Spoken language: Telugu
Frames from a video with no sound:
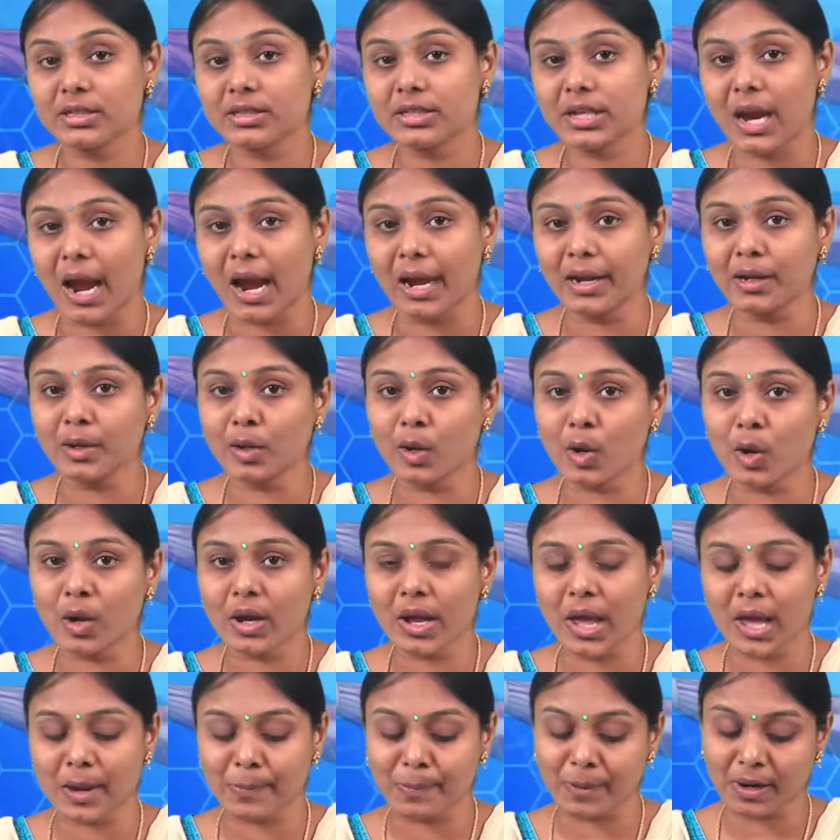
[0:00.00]

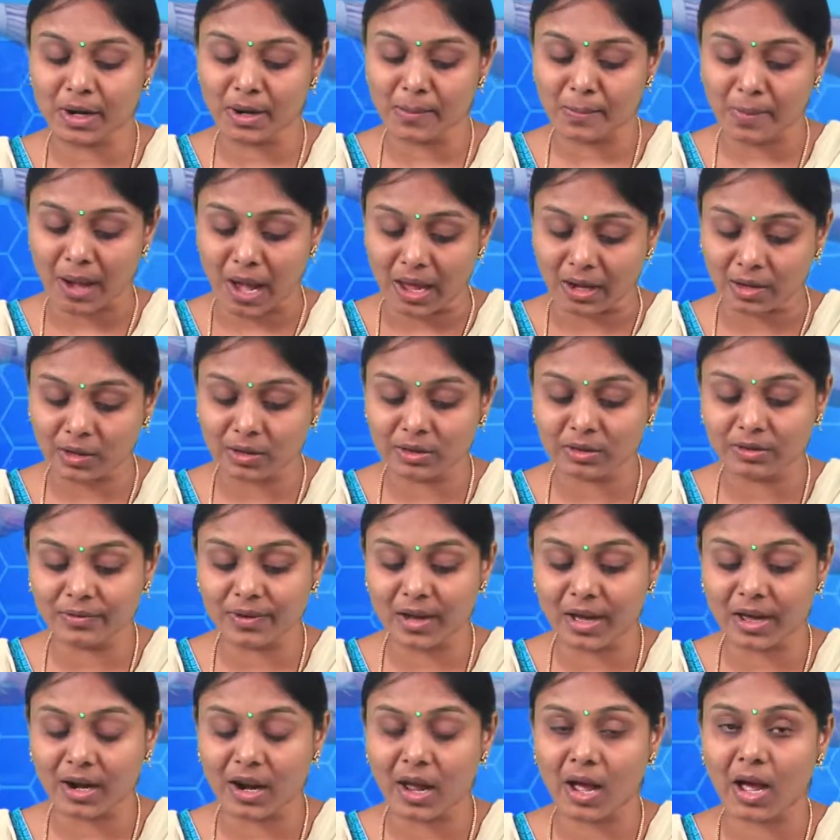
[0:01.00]
జాయింట్లోకి ఏర్పడిన మార్గం
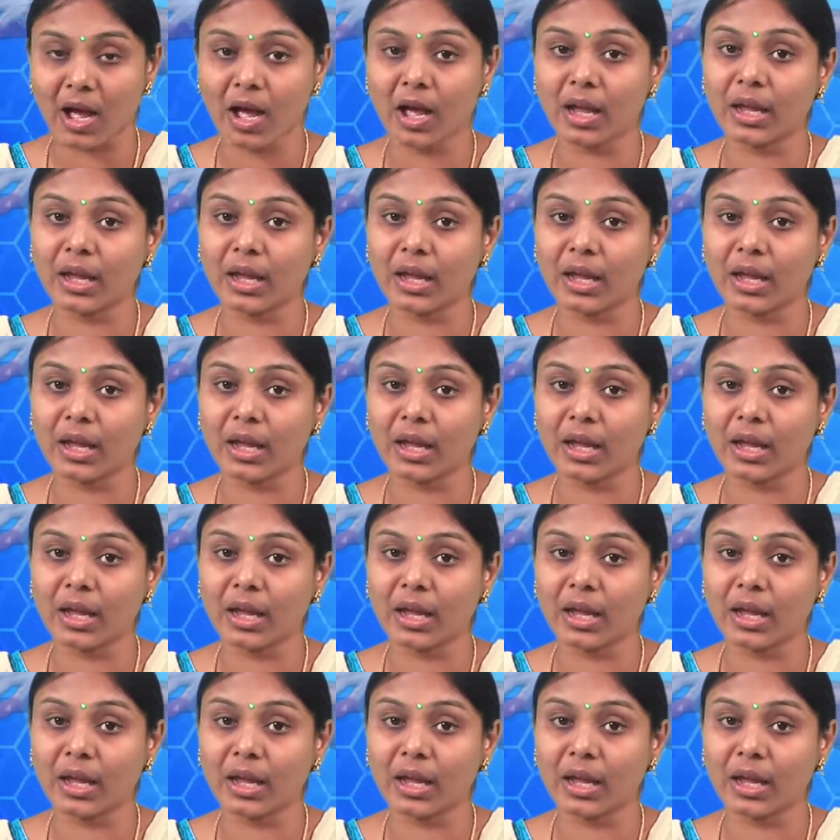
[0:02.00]
ద్వారా